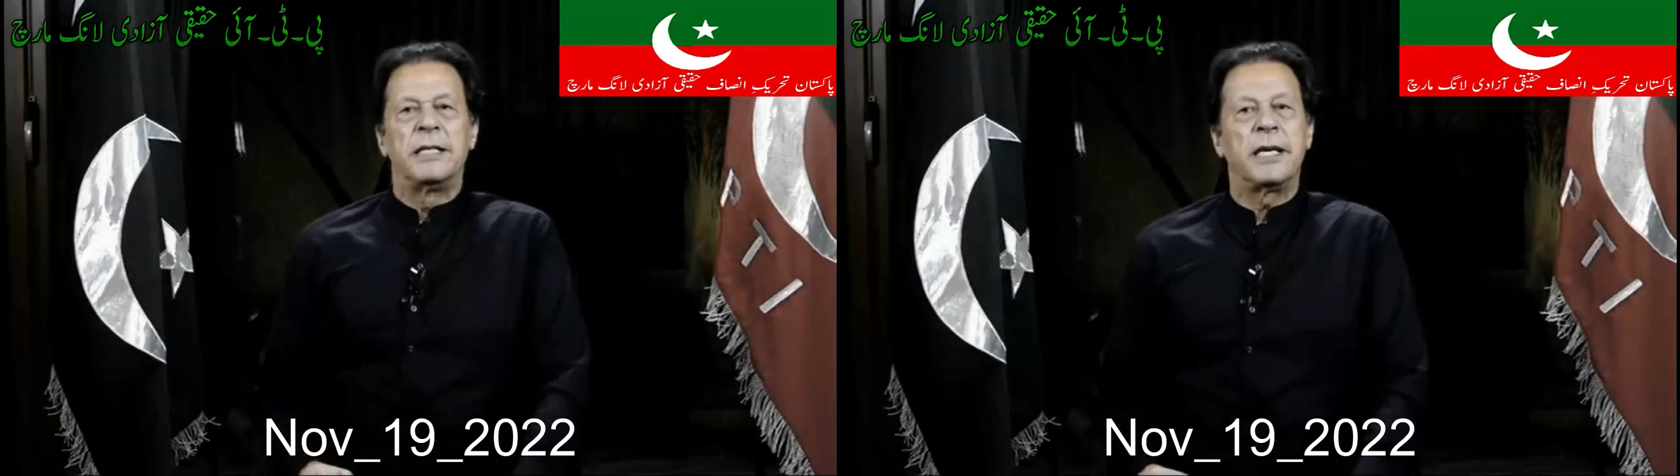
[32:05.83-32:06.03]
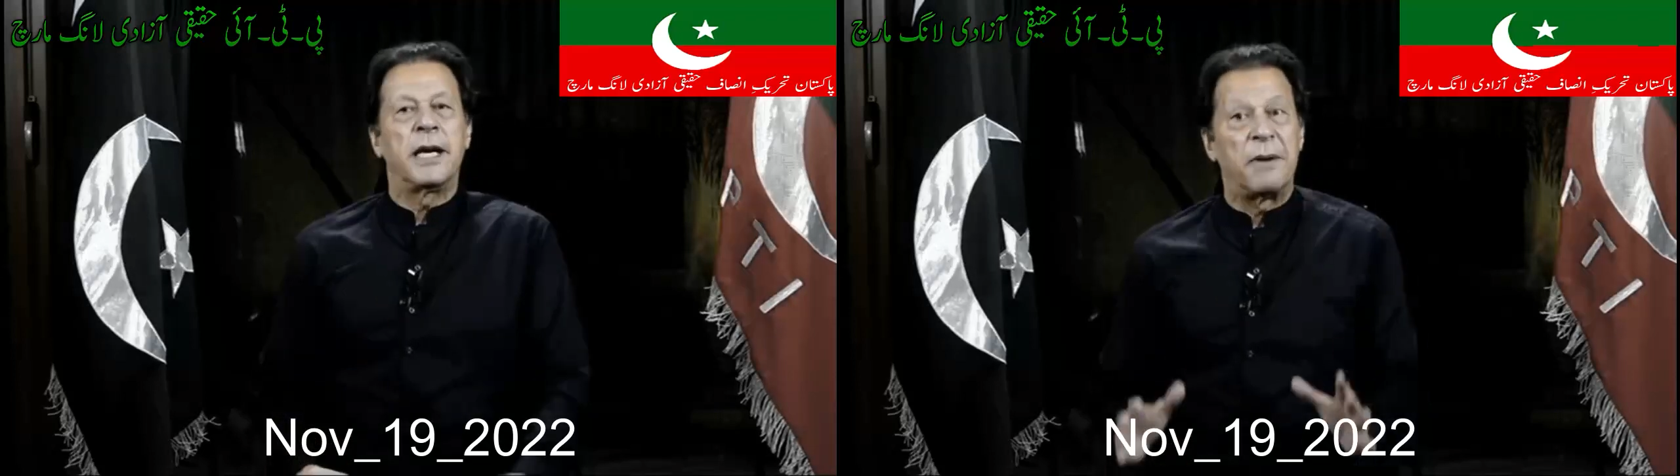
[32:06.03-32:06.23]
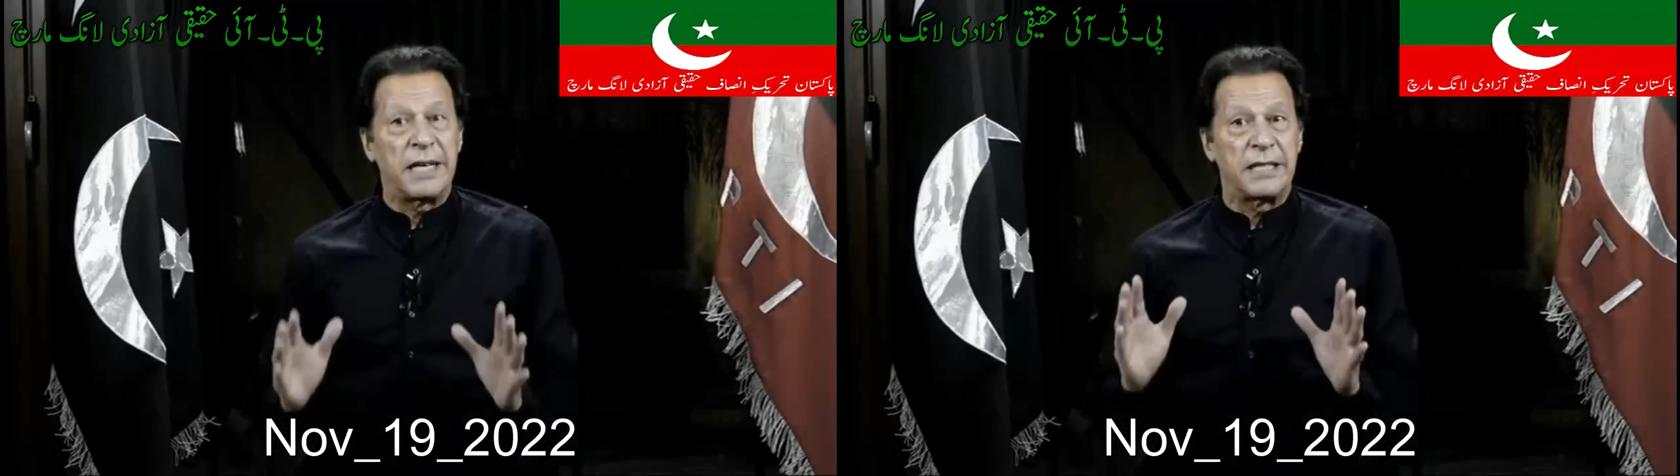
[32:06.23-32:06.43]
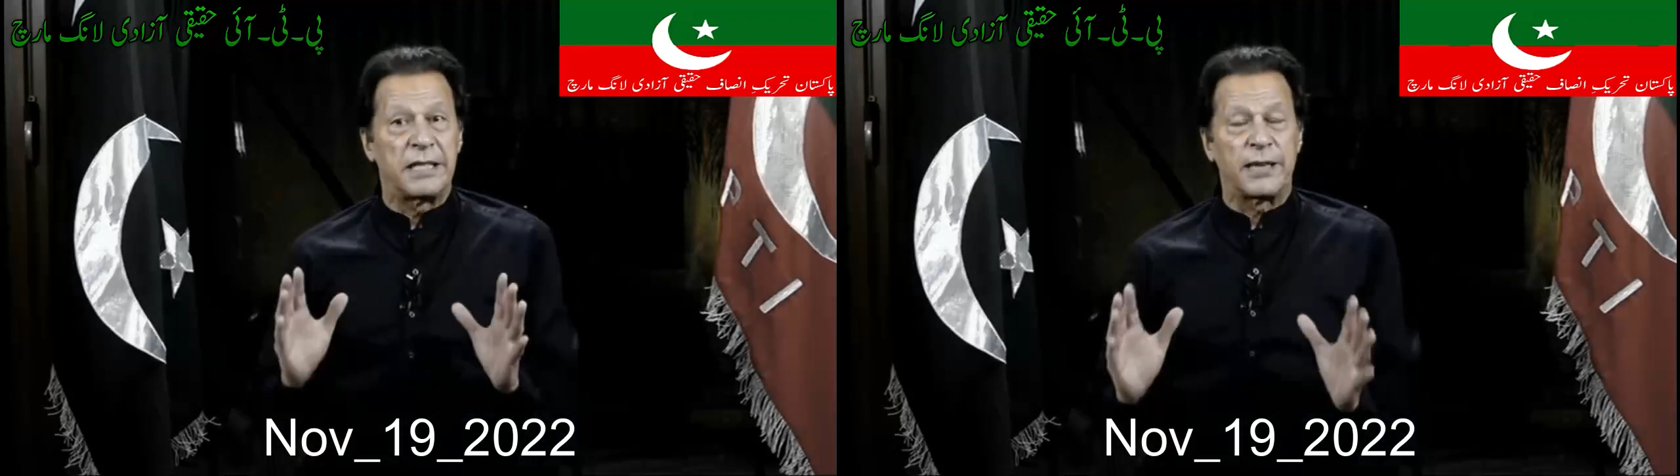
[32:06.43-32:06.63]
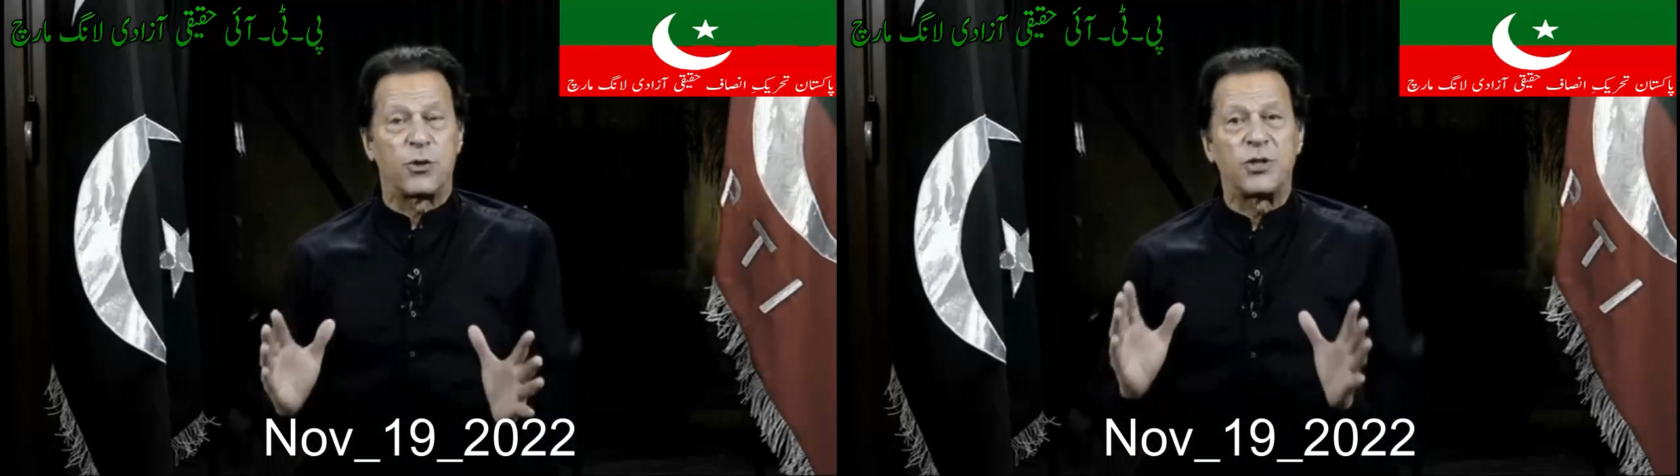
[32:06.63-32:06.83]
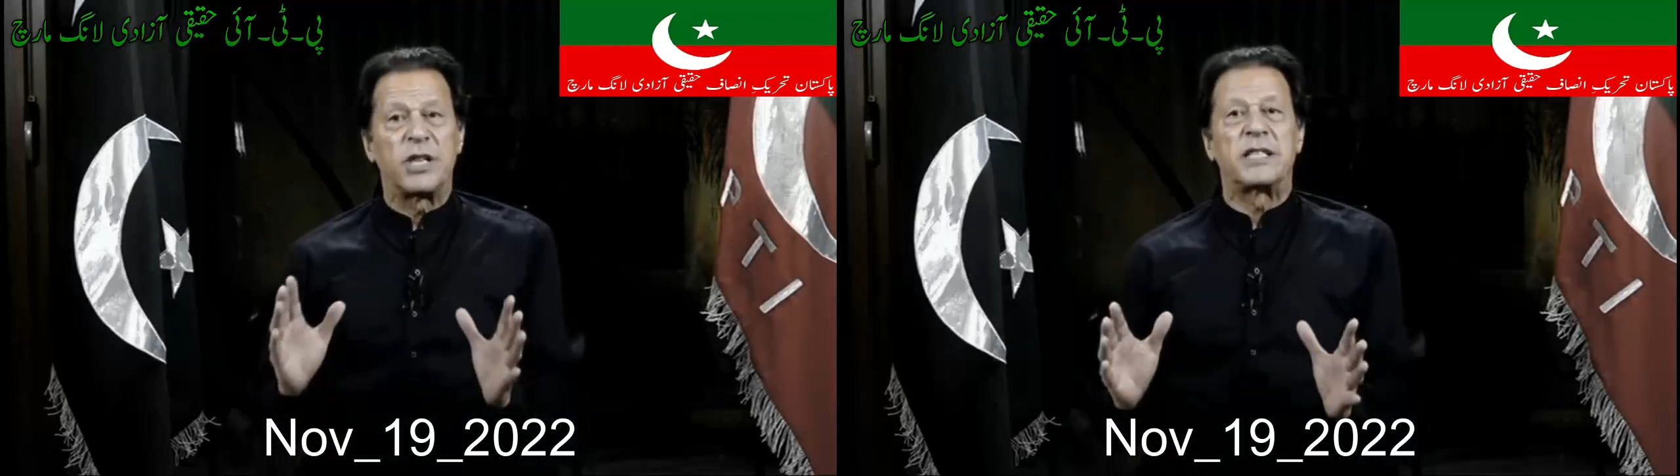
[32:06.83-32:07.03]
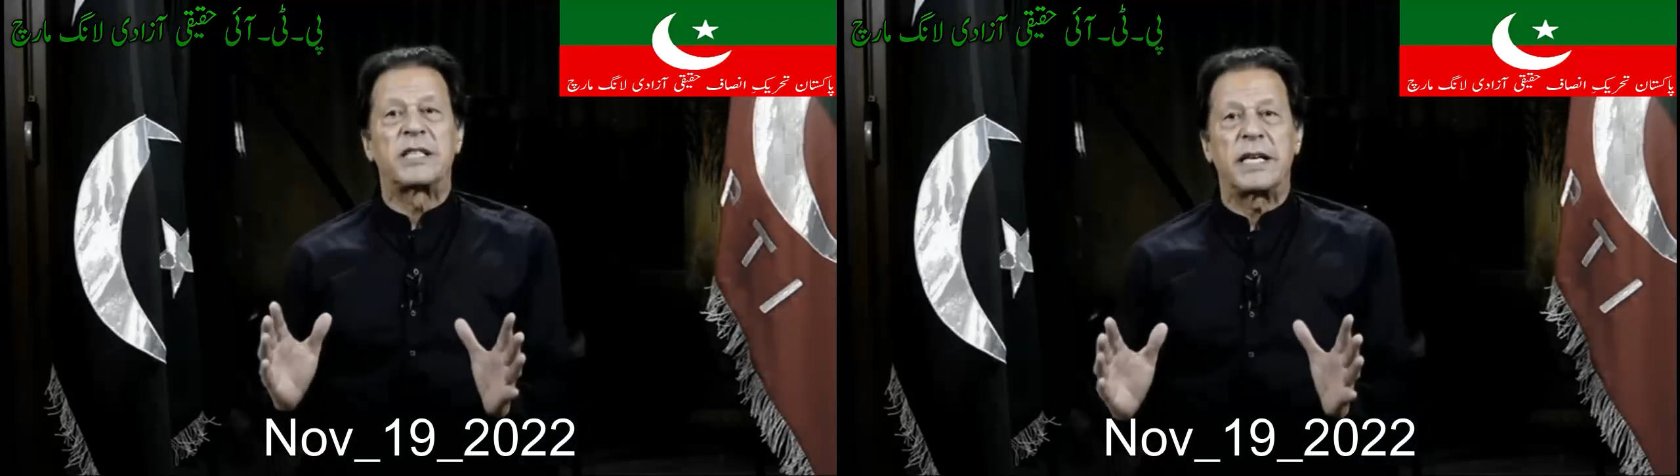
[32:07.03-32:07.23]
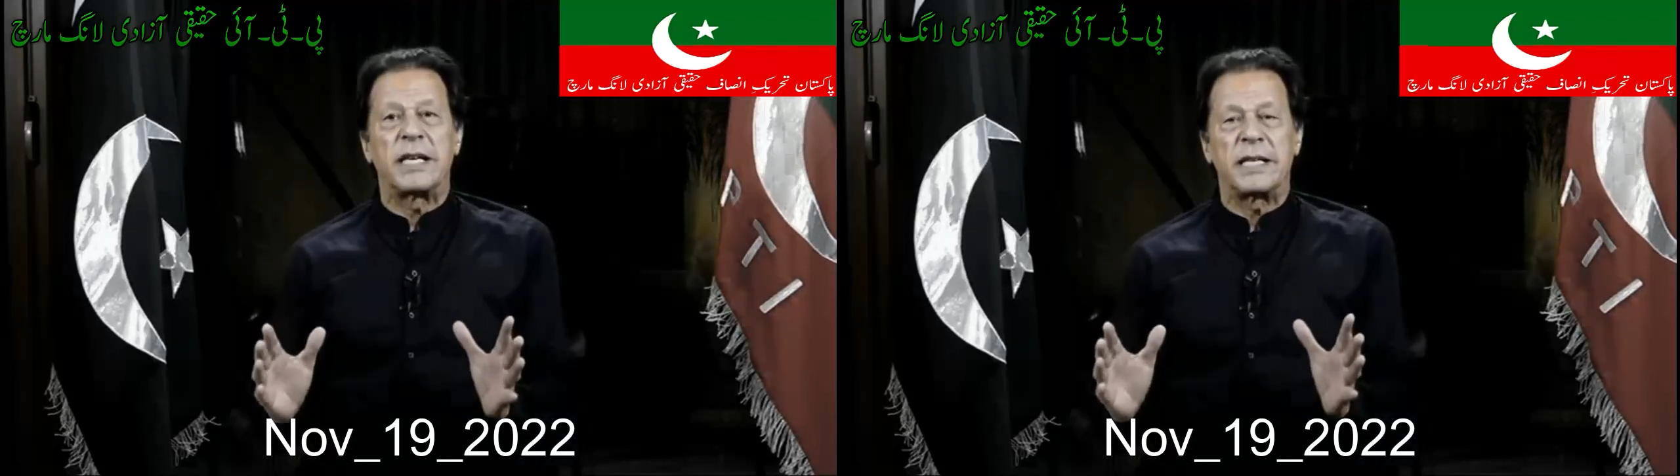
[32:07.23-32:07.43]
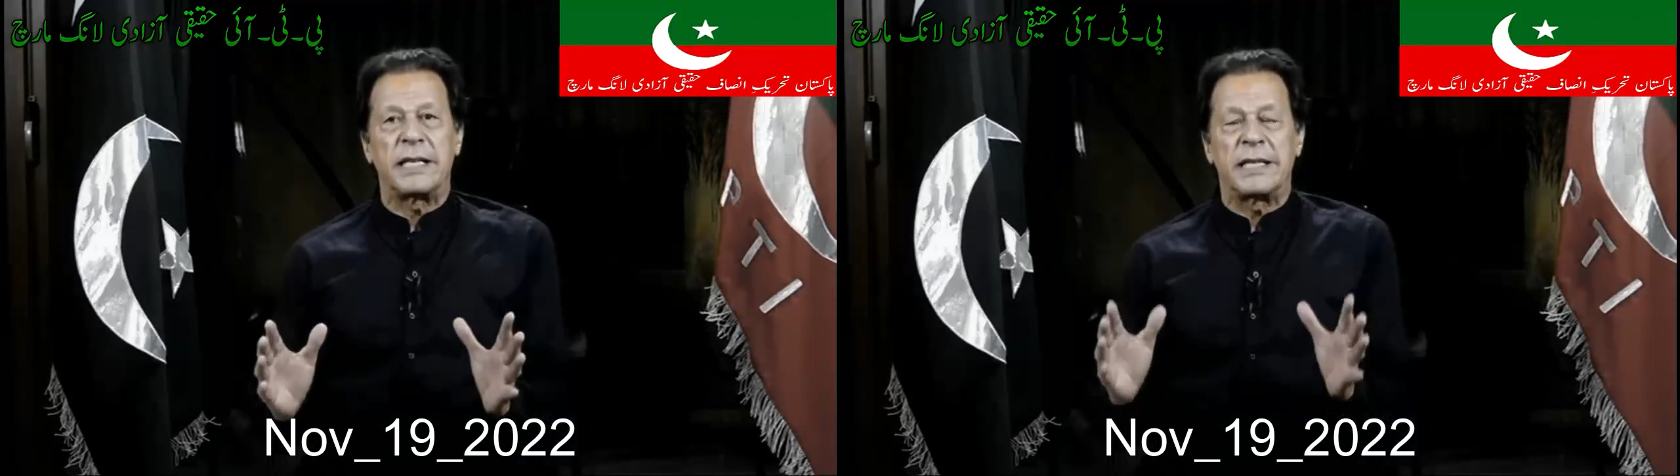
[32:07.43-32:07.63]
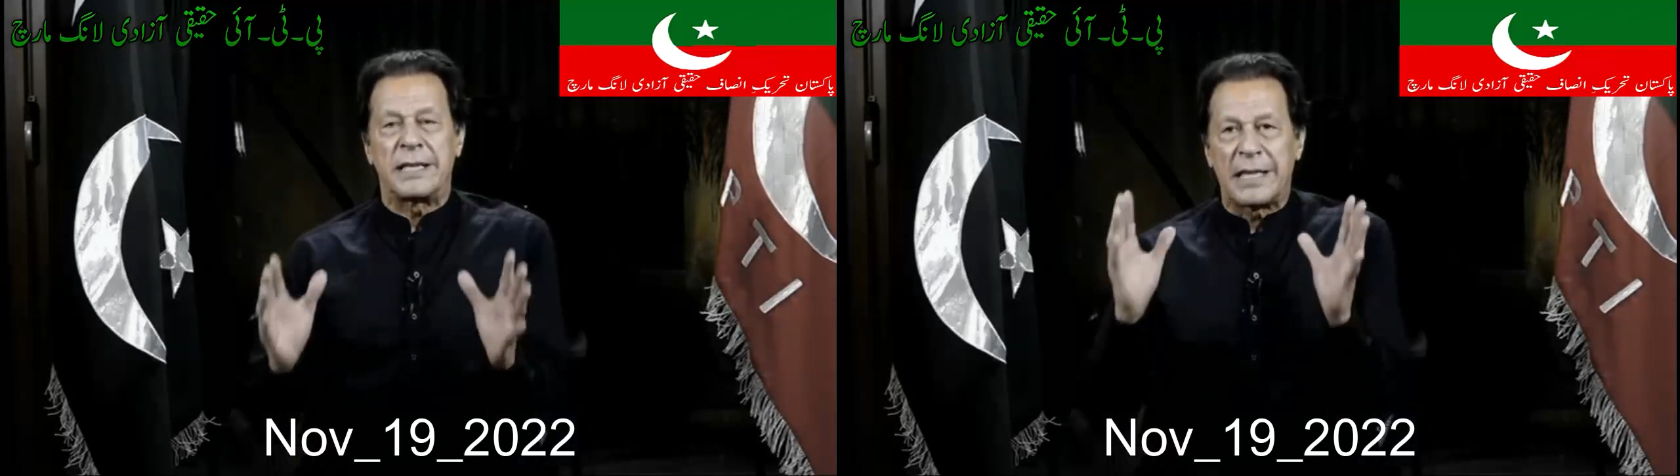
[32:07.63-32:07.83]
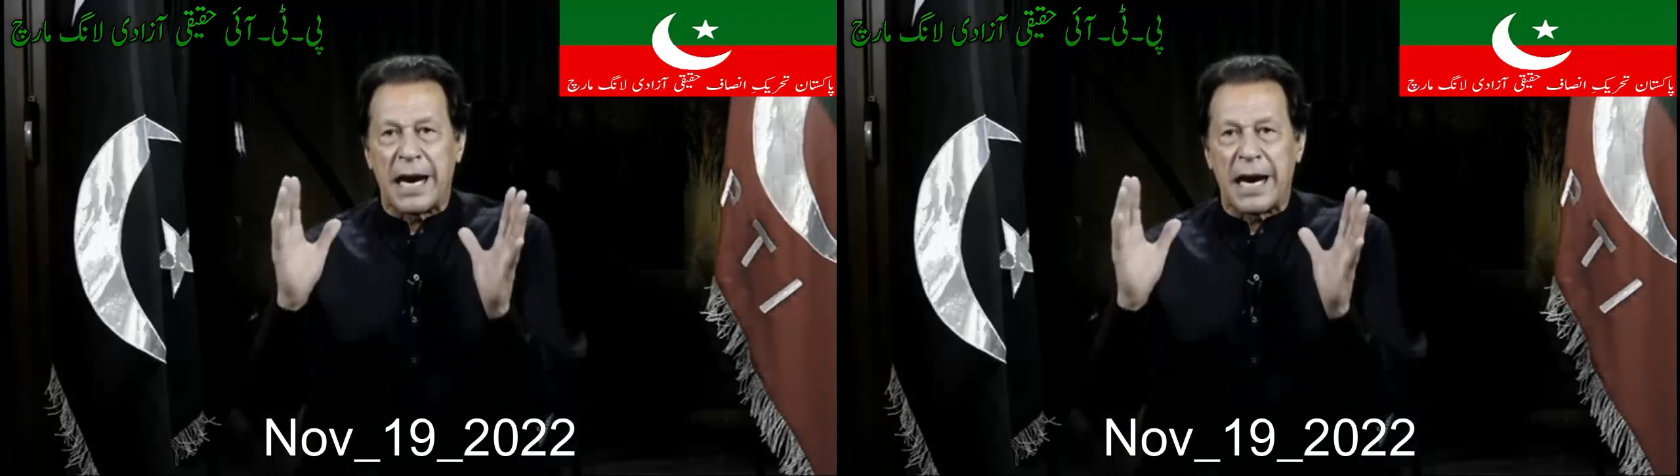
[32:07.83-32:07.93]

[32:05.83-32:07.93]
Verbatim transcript: ये हमारी जद्दोजहद चलेगी